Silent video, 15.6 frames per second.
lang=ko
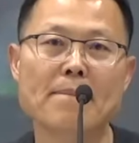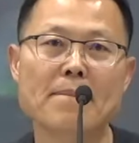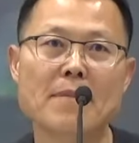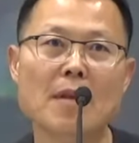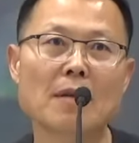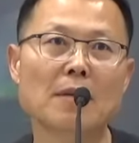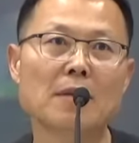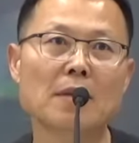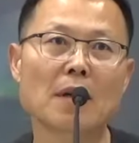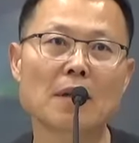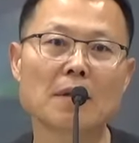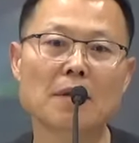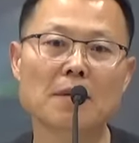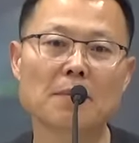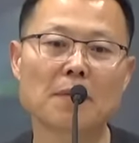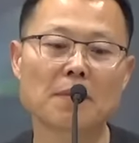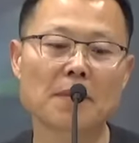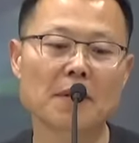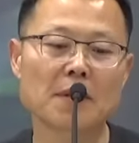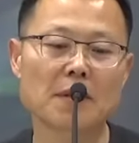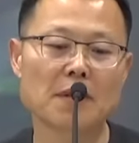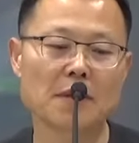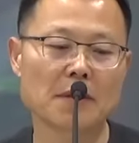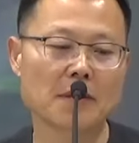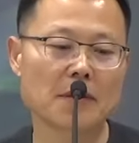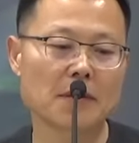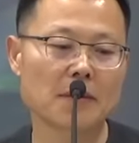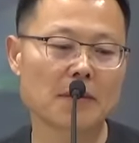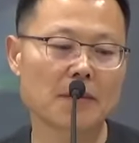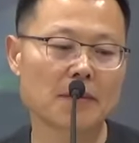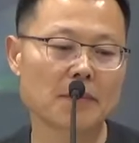그래서 금강경 보면
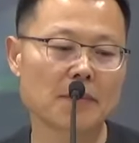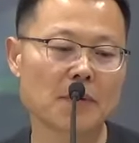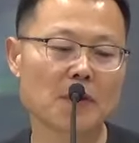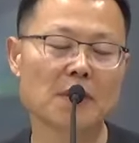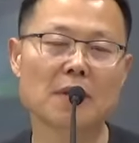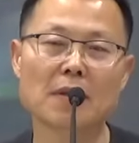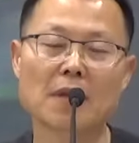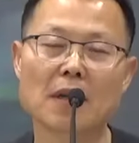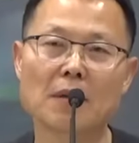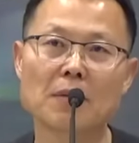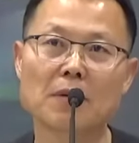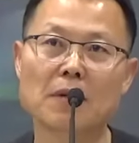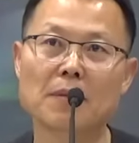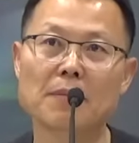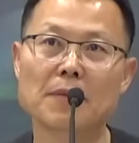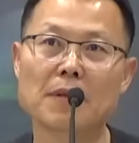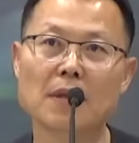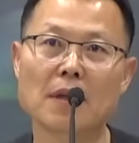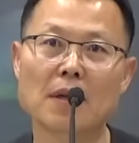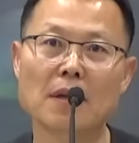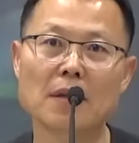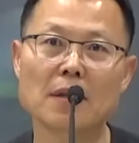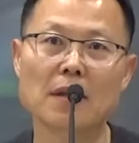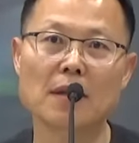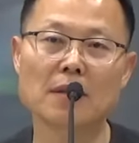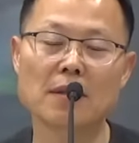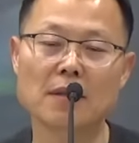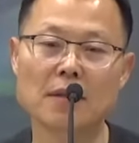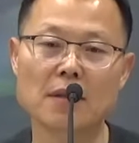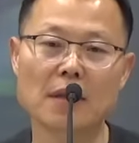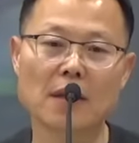그런 표현이 나올 겁니다.
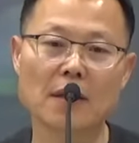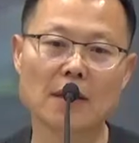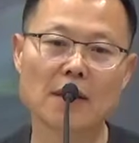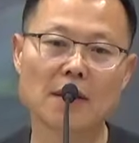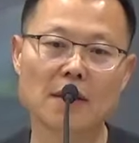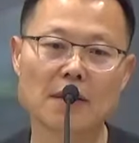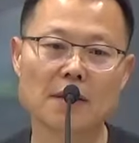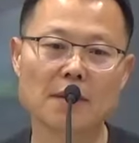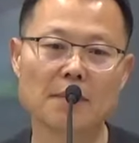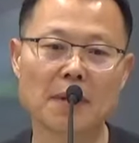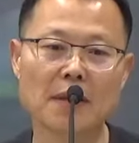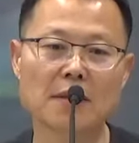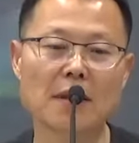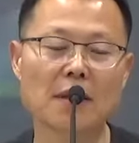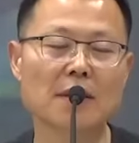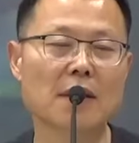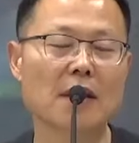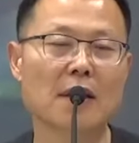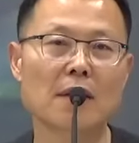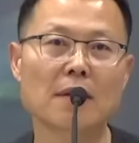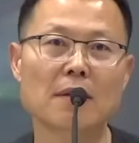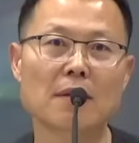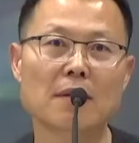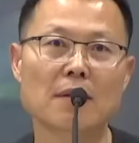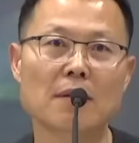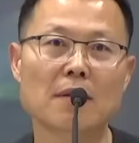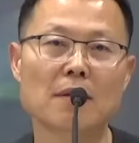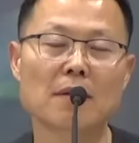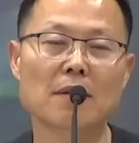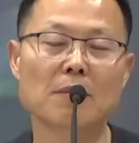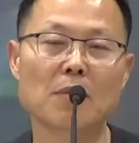겐지즈 강의 이 백사장
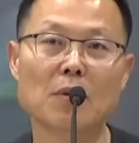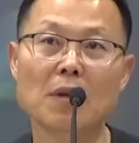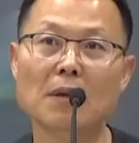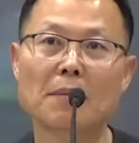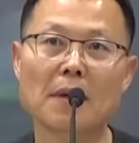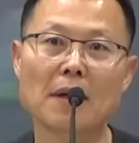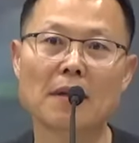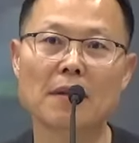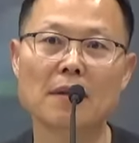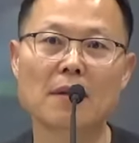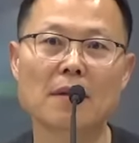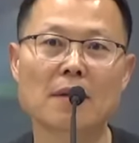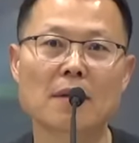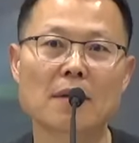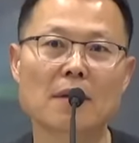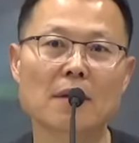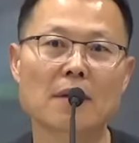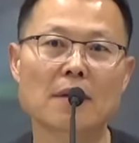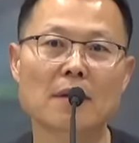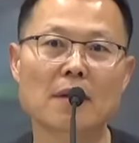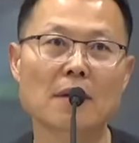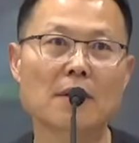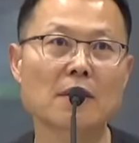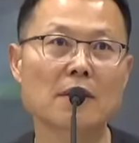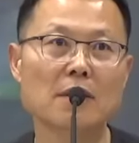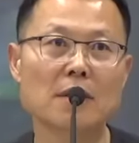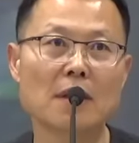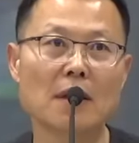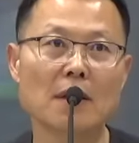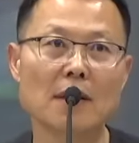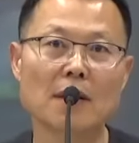모래밭
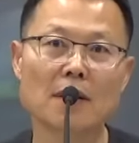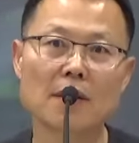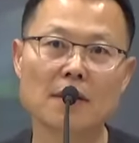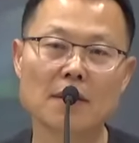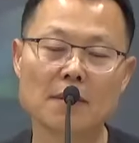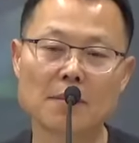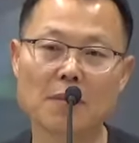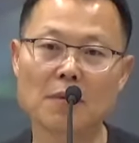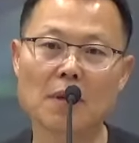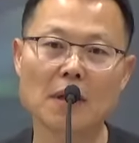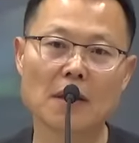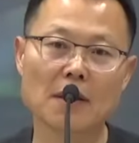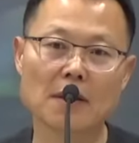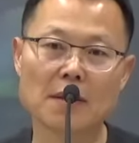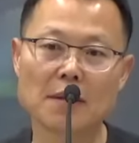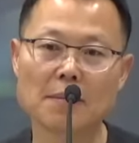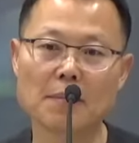겐지즈강의 이 모래 이